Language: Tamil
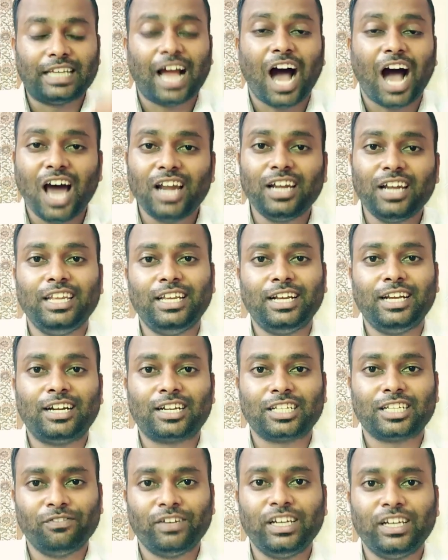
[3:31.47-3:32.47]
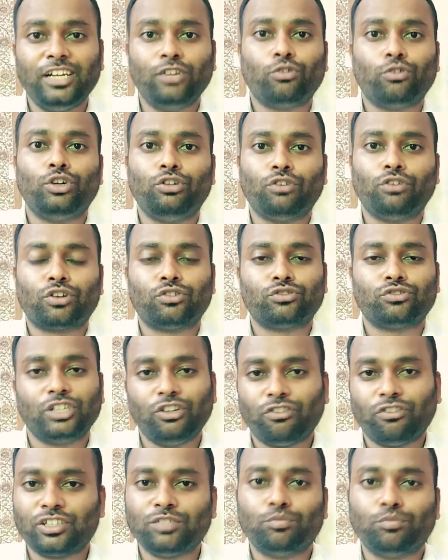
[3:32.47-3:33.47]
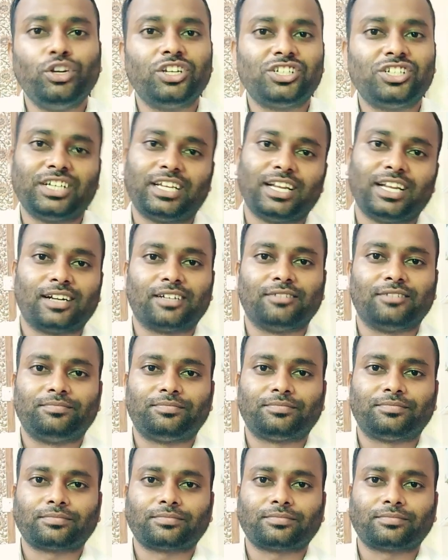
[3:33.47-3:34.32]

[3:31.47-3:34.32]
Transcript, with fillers: யார் நீங்கன்றதை வெளியில் கொண்டு வரணும்னு சொல்லி அவங்க வந்து முயற்சிக்கிறாங்க